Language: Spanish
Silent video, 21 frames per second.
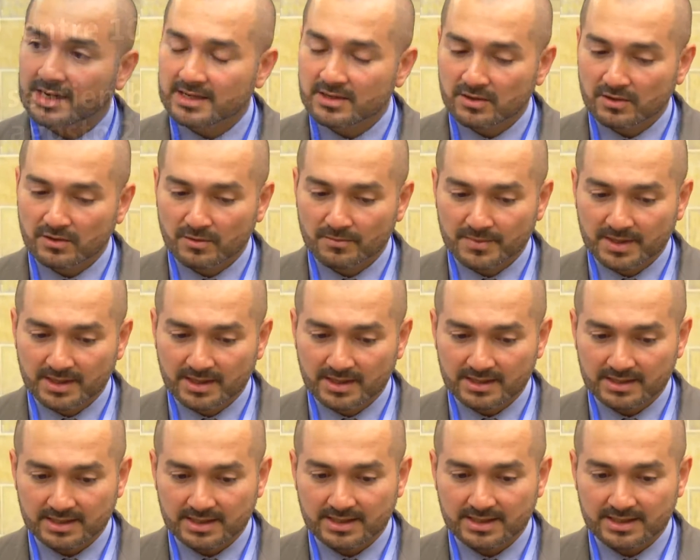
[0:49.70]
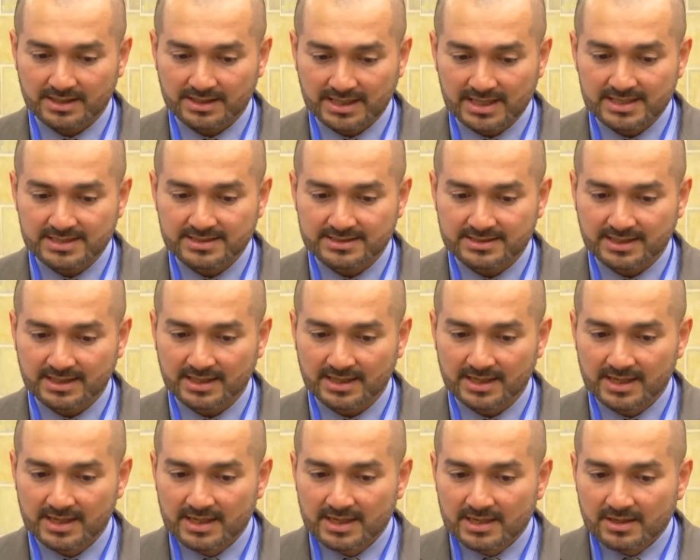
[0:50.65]
el año 2015
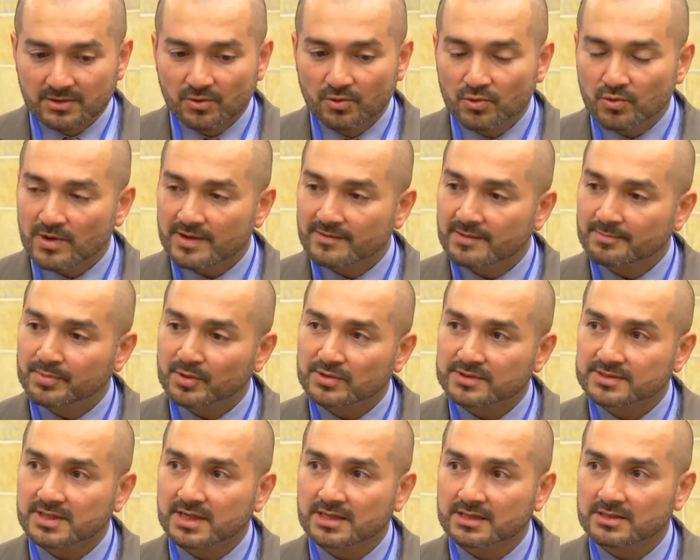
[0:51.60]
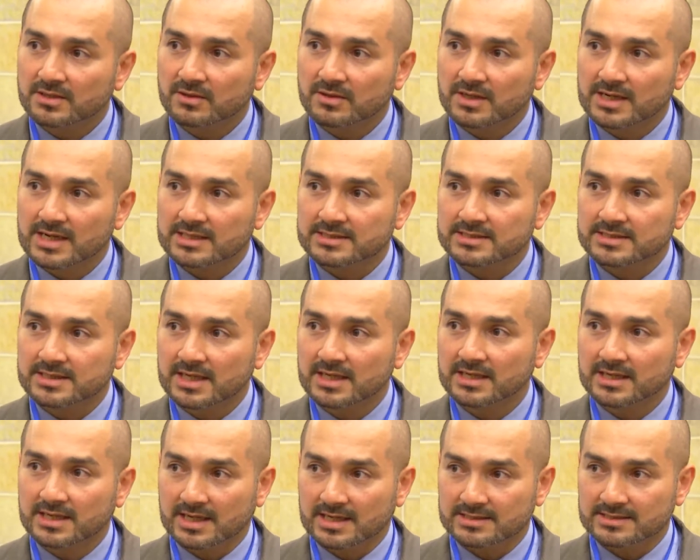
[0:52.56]
un 9% de las
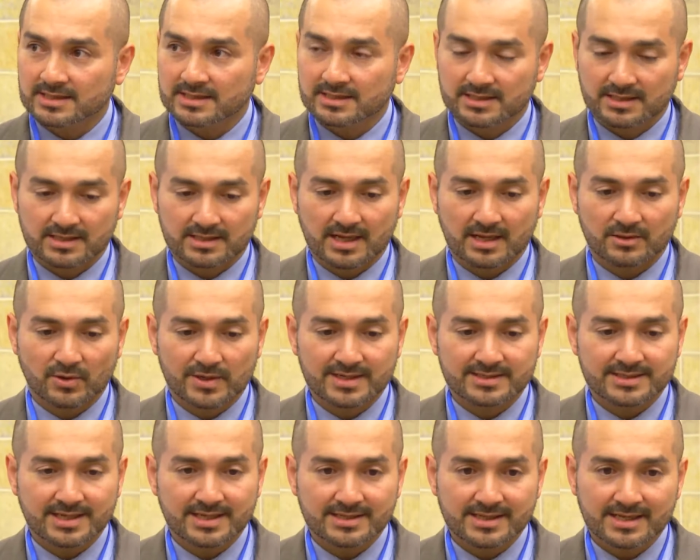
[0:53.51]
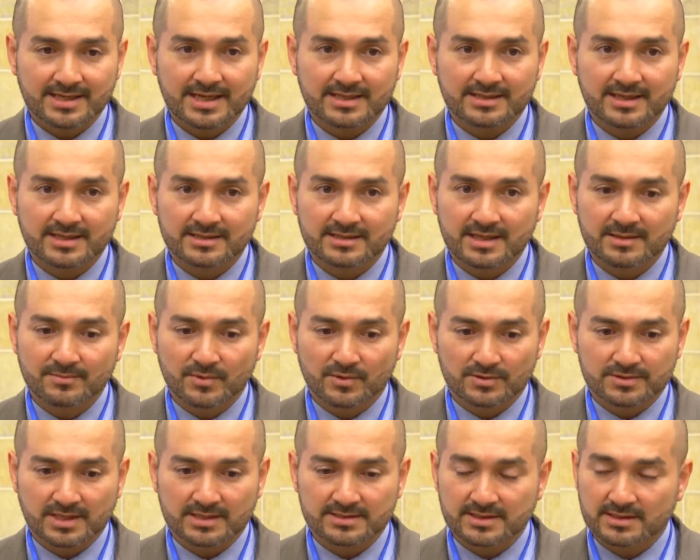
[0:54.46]
chicas, de adolescentes que
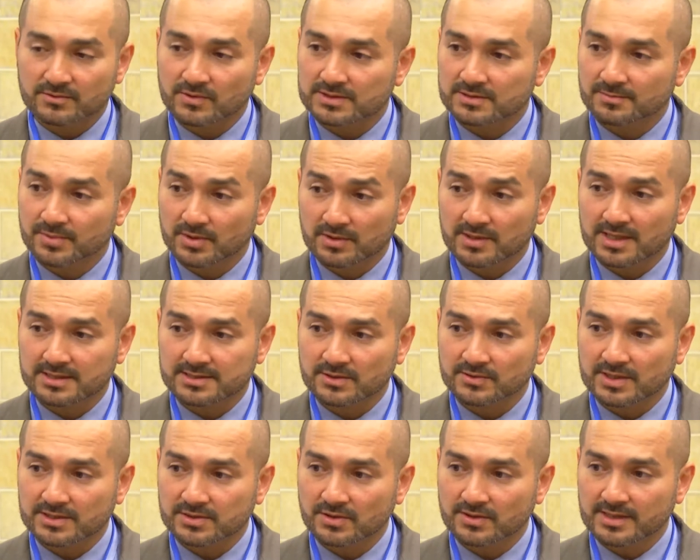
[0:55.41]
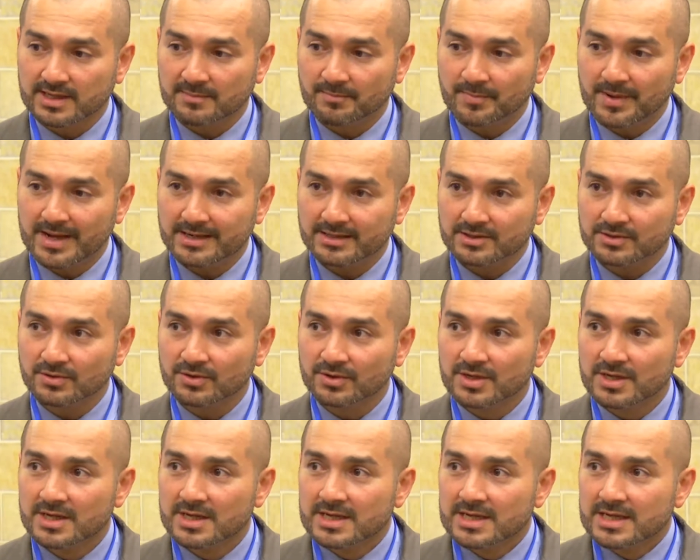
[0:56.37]
atendimos por la situación del parto,
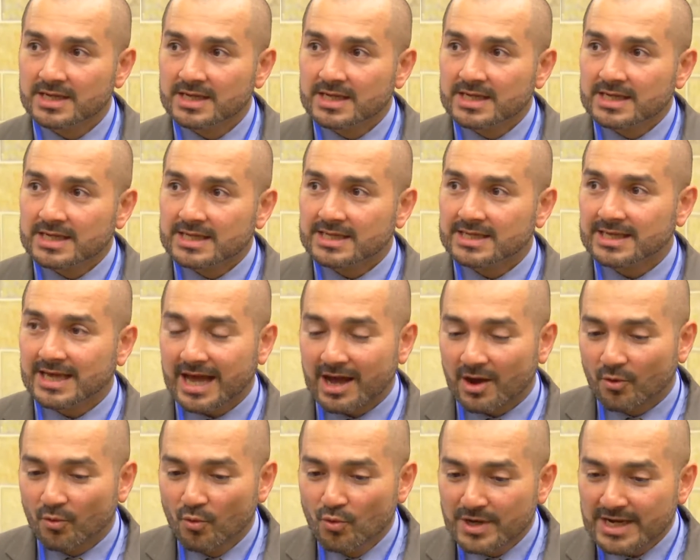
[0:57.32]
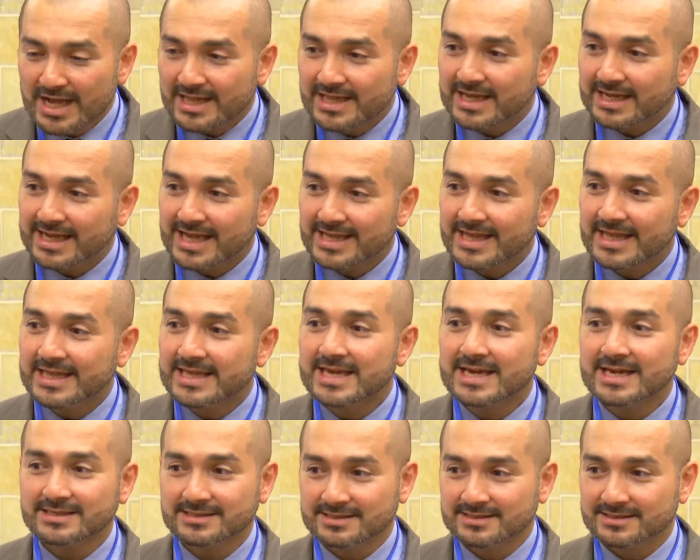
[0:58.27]
ya una de cada
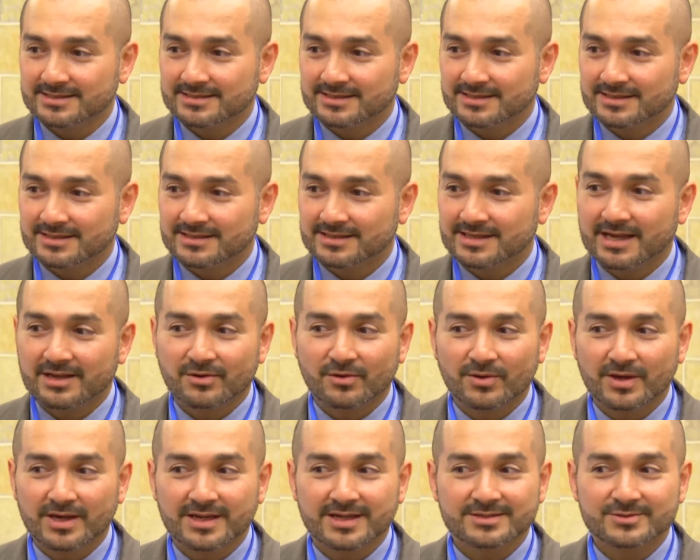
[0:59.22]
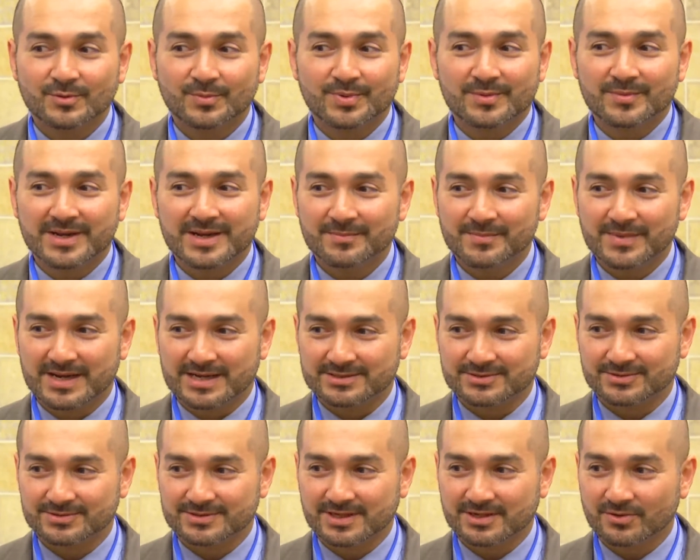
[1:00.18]
10 ya no era su primer
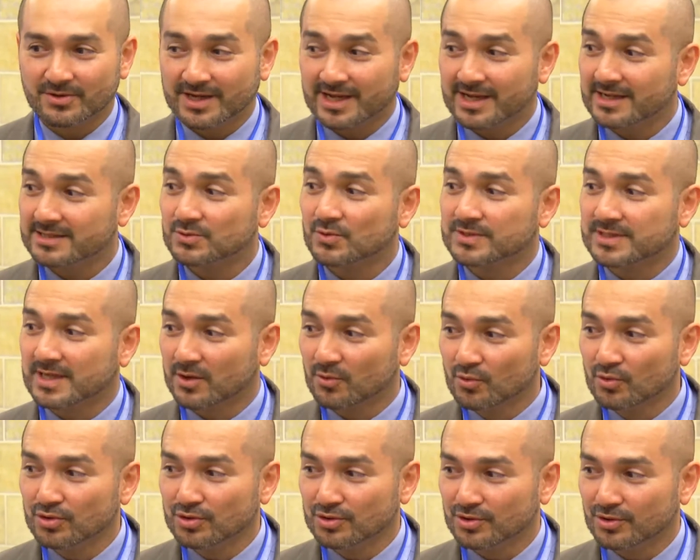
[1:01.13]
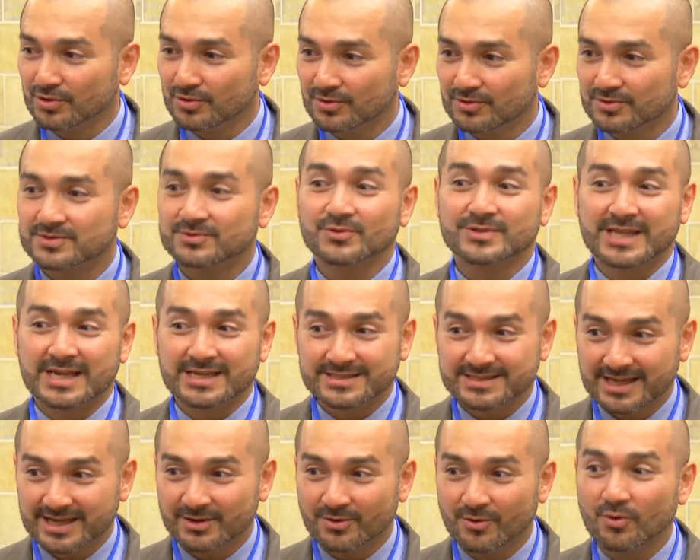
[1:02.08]
embarazo, sino que era su segundo, su
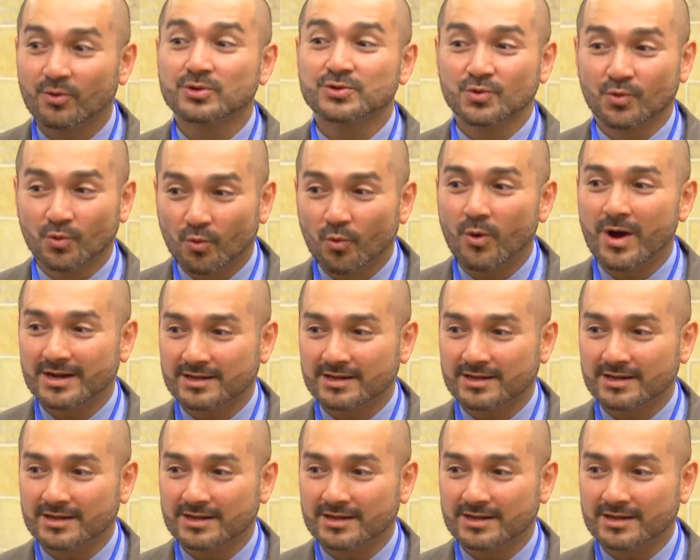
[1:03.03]
tercero o su